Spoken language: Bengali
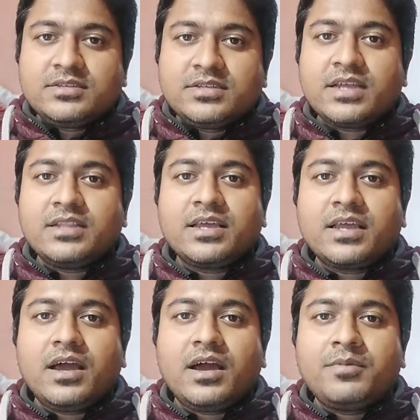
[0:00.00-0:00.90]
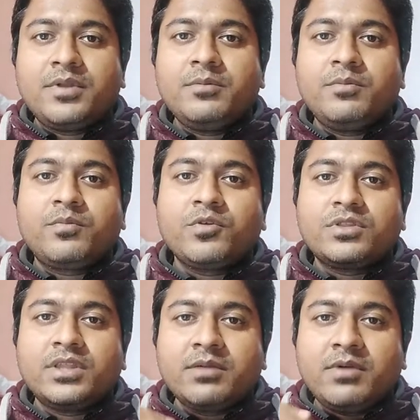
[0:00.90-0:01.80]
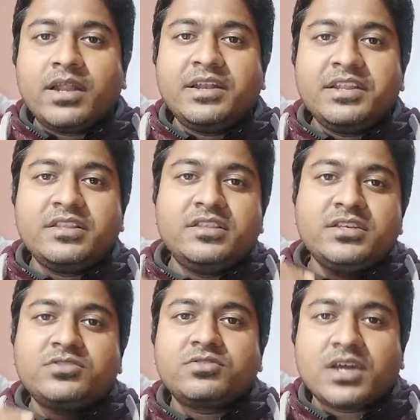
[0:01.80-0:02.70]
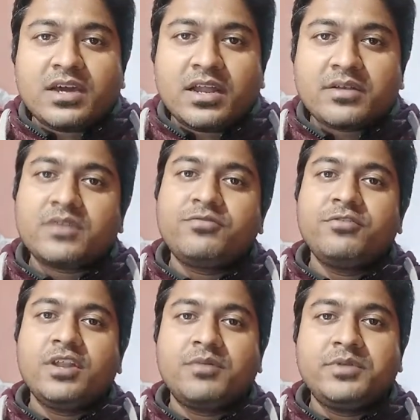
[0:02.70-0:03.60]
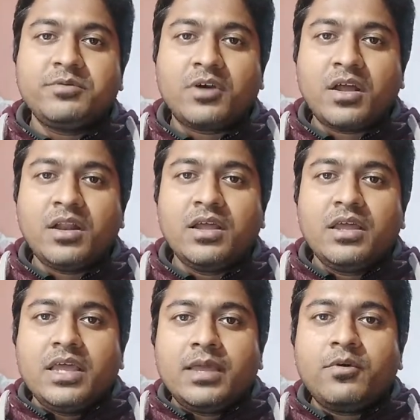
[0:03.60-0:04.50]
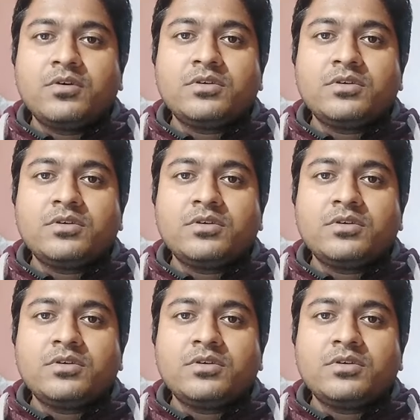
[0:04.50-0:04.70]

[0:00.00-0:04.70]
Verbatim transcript: সেখান থেকে আপনি প্রত্যেকবারে নির্দিষ্ট টাকার একটা ফুয়েল আপনি ভরান এবং